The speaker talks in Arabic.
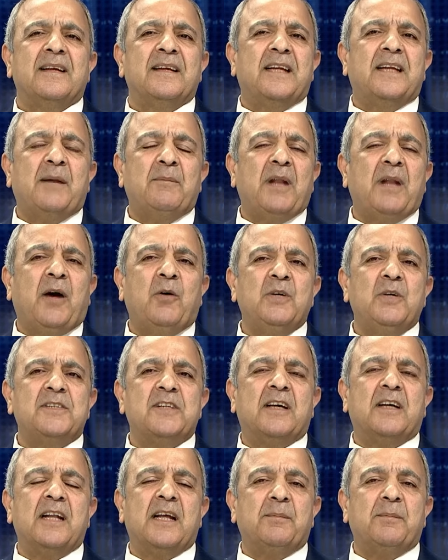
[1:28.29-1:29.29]
كم له
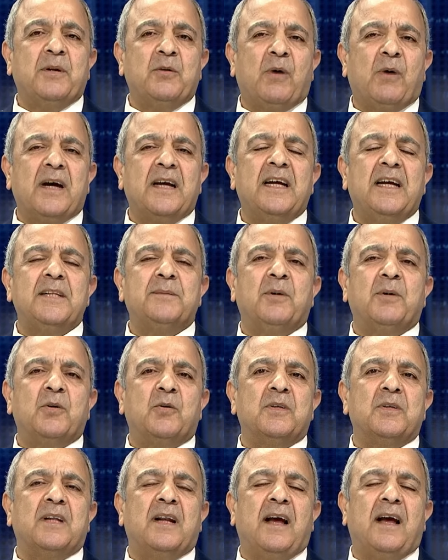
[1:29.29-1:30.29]
يستغرق من وقت من
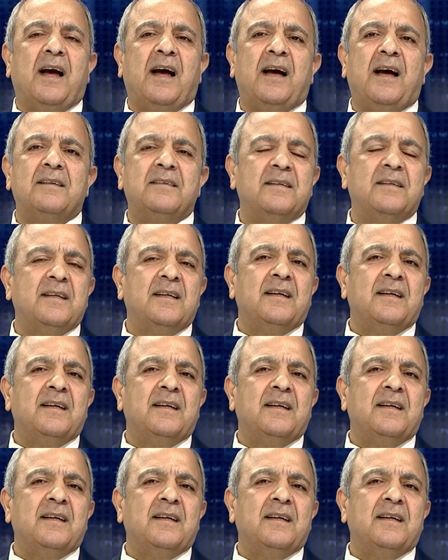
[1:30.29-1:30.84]
قدرات